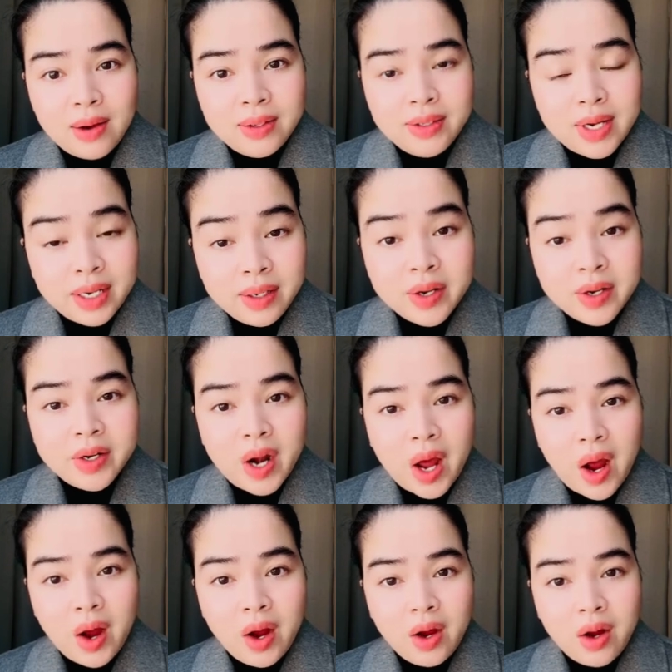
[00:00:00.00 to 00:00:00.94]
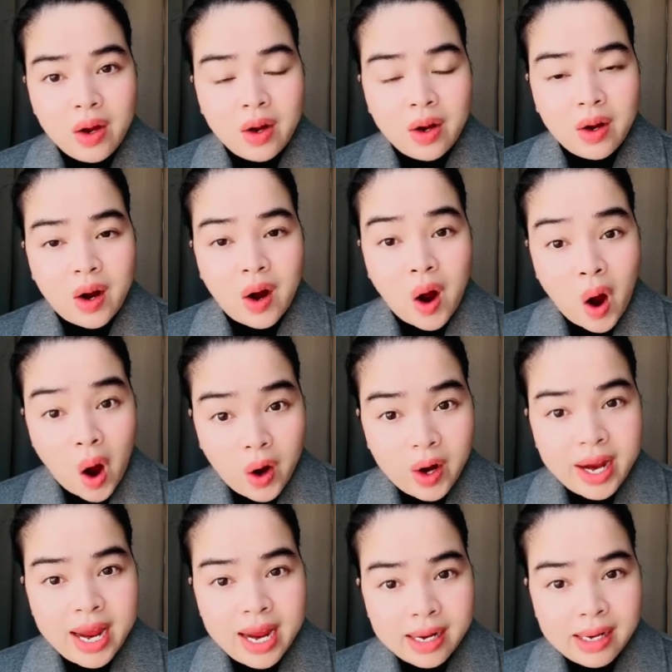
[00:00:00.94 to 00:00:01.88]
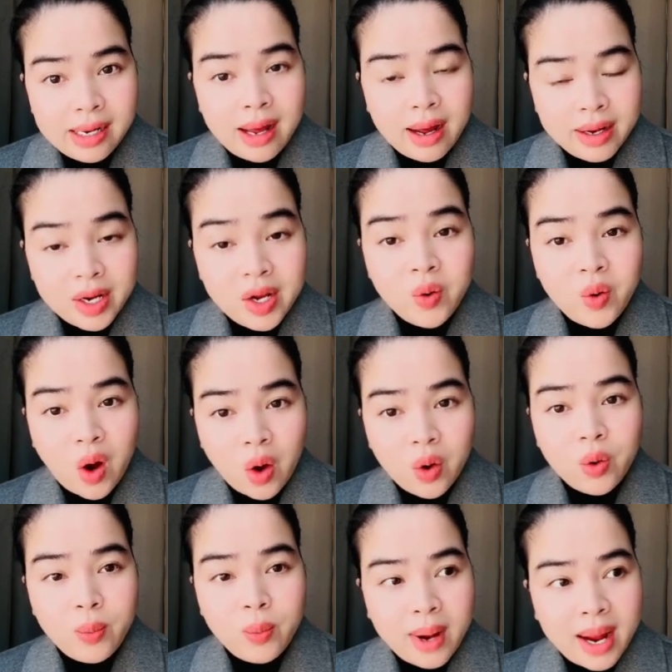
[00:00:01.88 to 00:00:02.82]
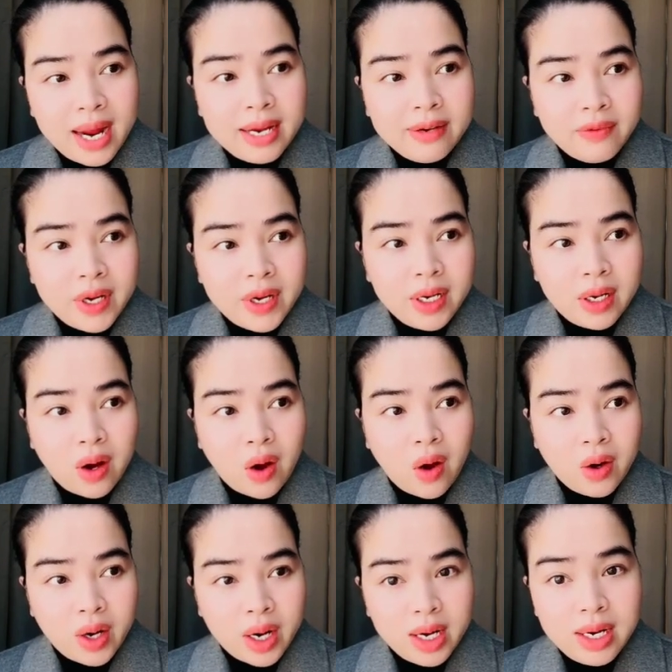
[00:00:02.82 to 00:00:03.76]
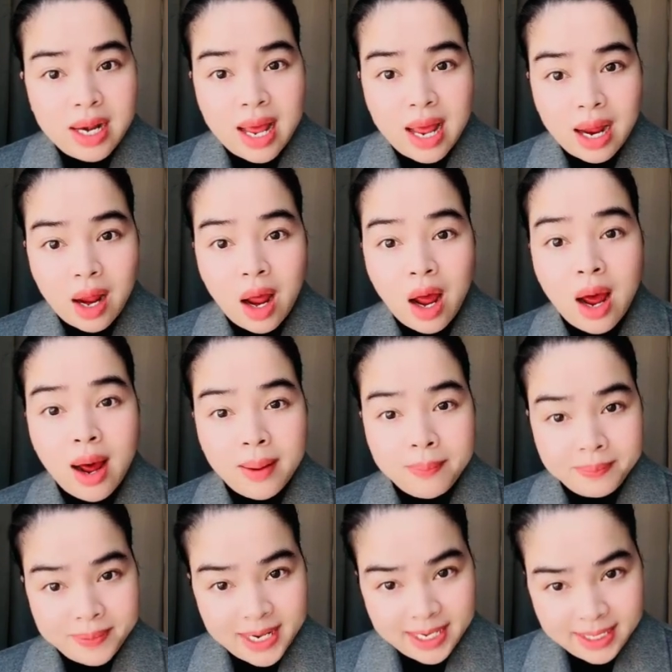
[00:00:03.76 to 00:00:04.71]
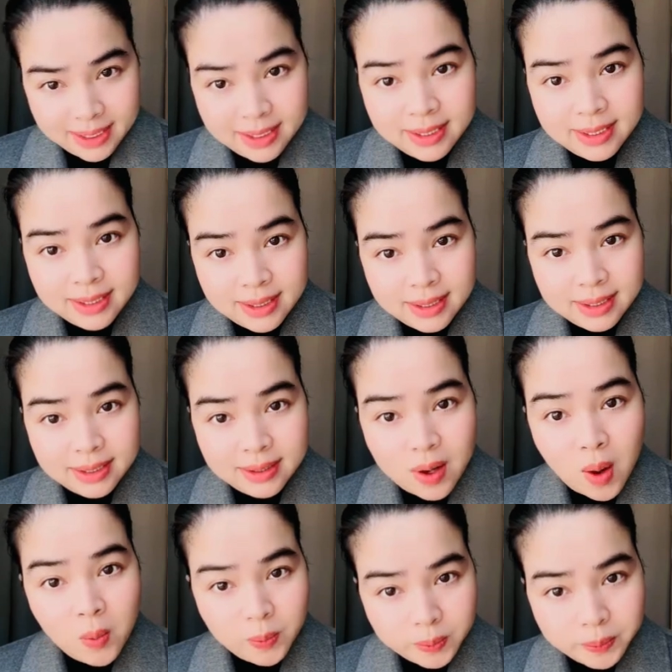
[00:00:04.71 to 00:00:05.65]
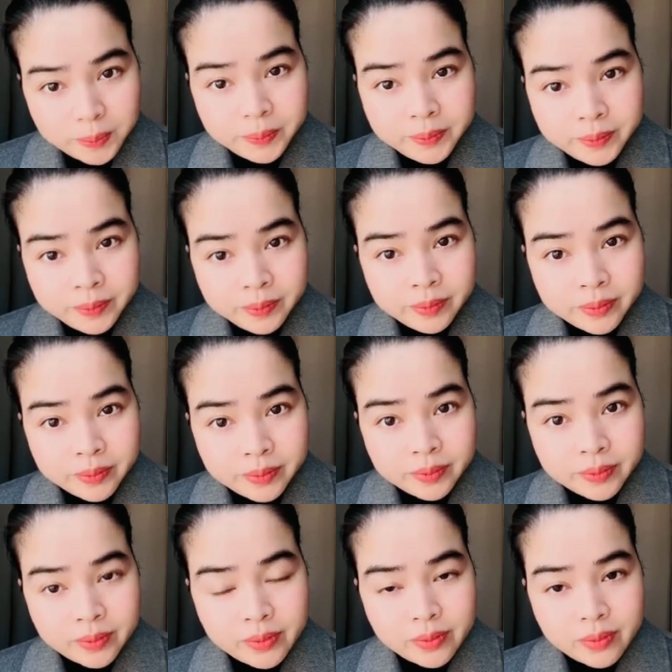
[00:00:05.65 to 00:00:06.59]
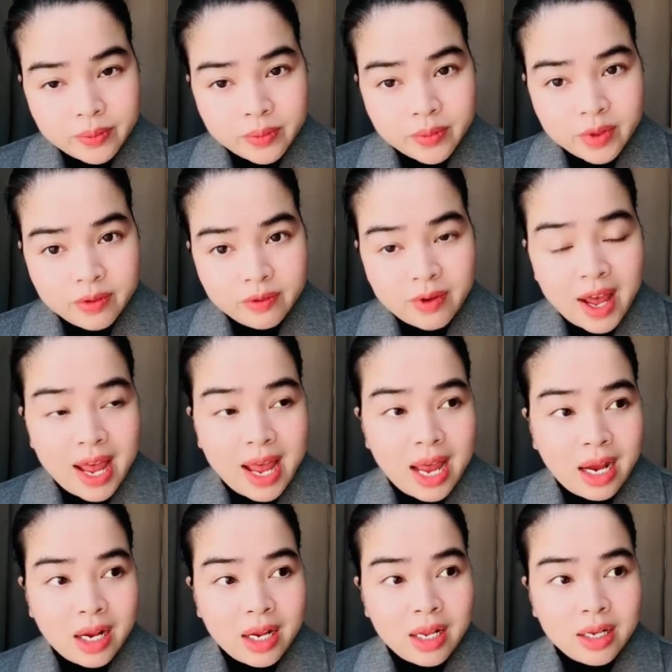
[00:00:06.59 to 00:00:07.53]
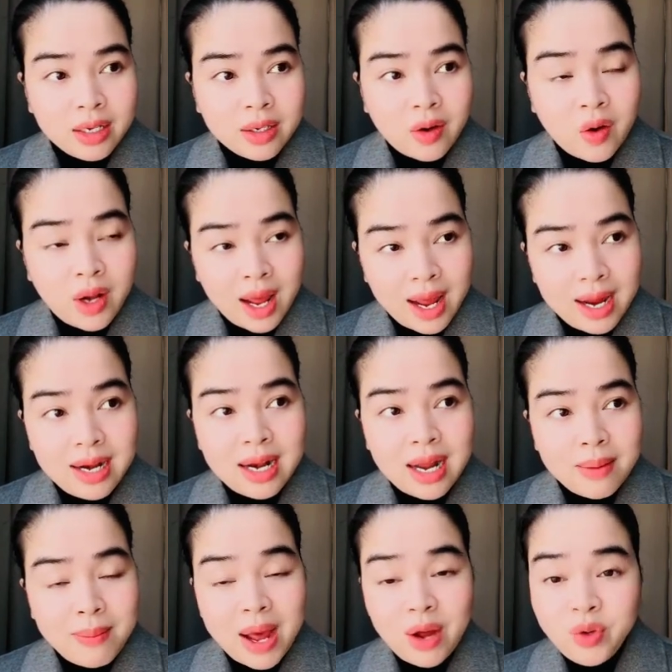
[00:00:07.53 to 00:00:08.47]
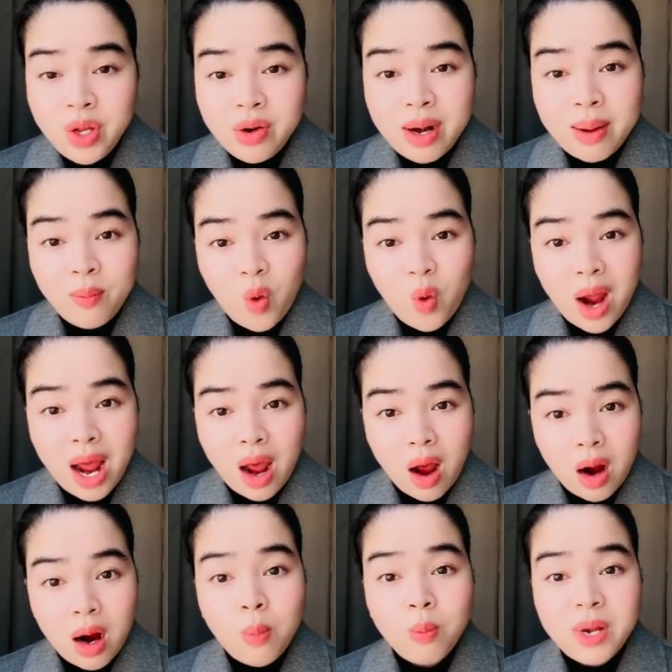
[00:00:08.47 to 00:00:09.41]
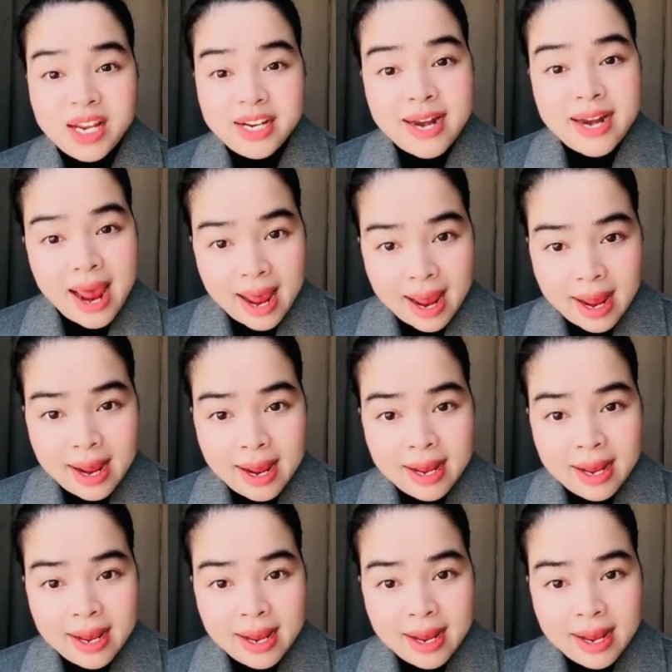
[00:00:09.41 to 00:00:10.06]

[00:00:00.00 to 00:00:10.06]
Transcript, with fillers: những người đó họ nghe lời kêu gọi của mai vì họ nghĩ là hợp lý đúng và có thể là bao nhiêu năm qua họ không nghĩ ra